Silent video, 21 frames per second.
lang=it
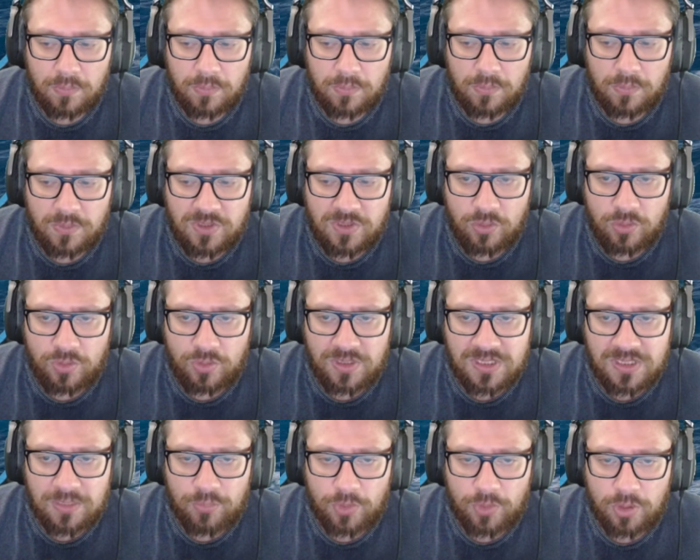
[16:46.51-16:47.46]
Siluri
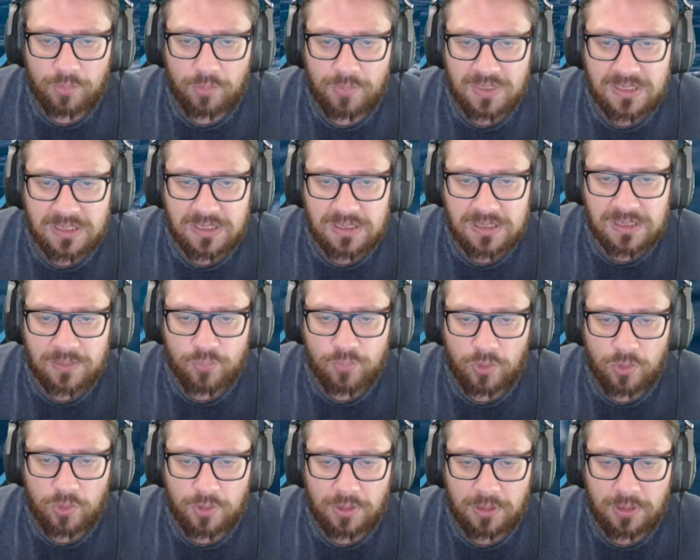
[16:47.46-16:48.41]
sembrano abbastanza
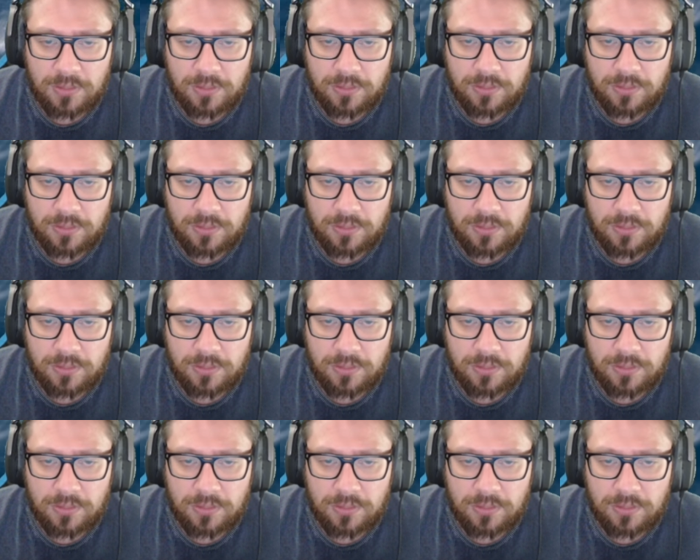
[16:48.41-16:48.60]
buoni.